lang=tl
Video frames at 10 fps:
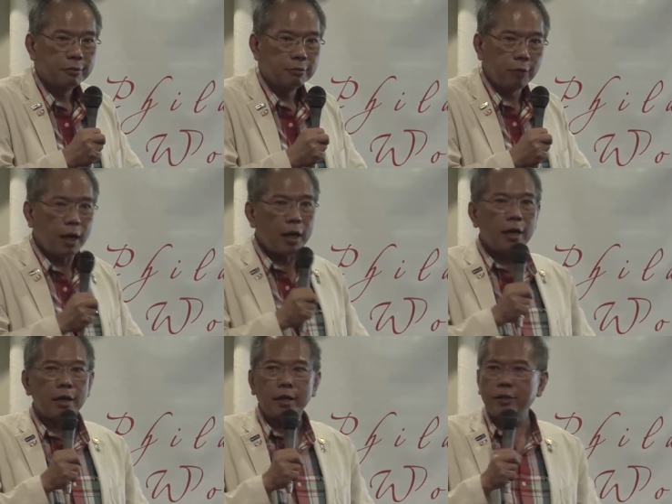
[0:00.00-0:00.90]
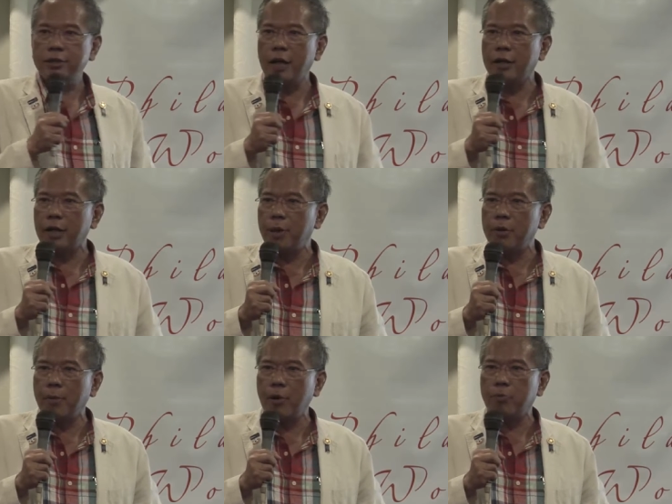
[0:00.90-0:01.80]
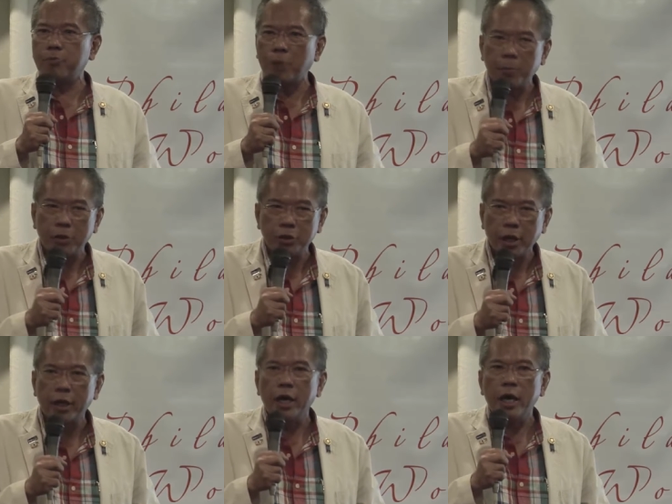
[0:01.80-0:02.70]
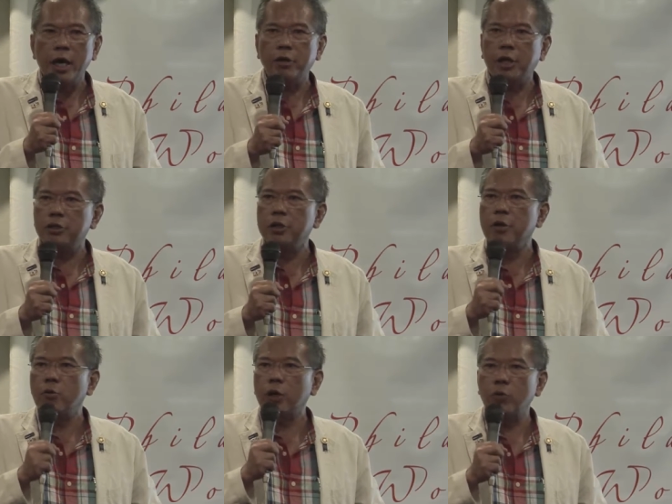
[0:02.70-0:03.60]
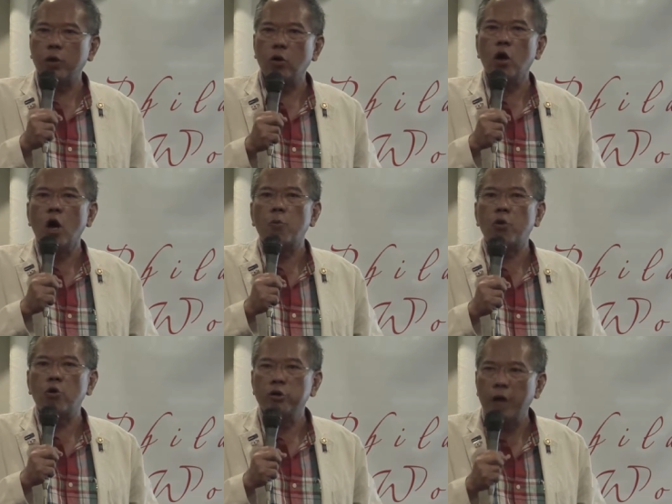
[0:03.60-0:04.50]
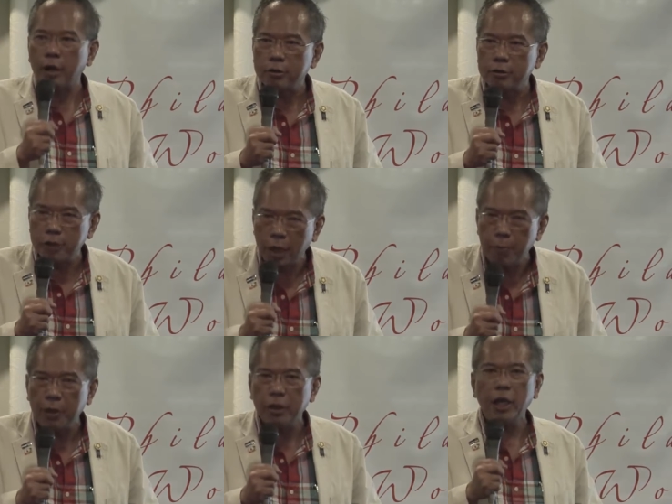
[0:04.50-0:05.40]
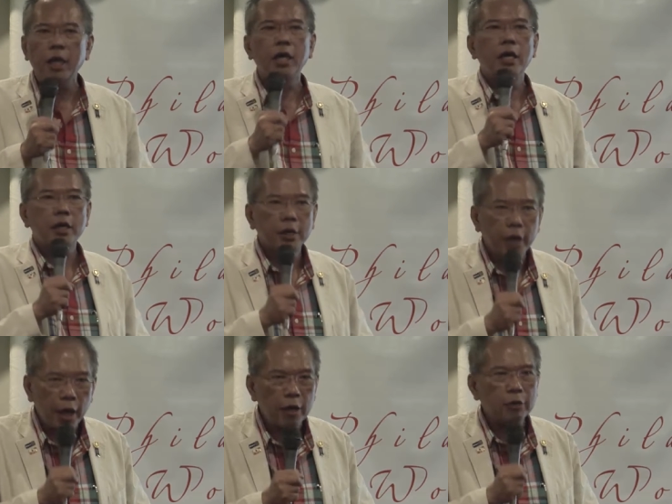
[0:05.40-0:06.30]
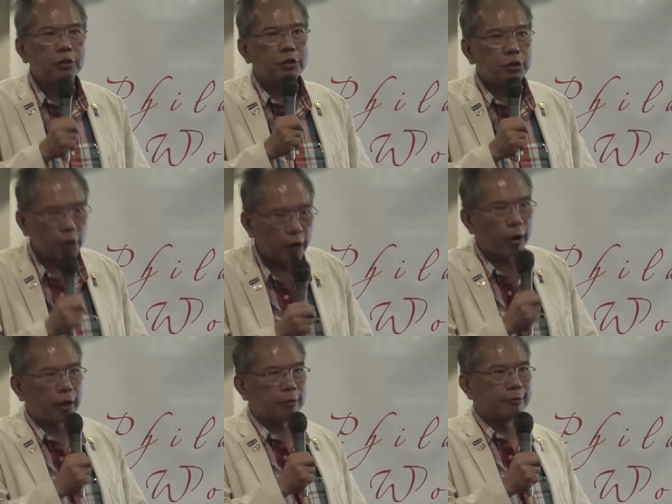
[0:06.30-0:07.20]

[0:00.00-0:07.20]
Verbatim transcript: Wala. It's not even about profit sharing. It is what we call productivity gain sharing.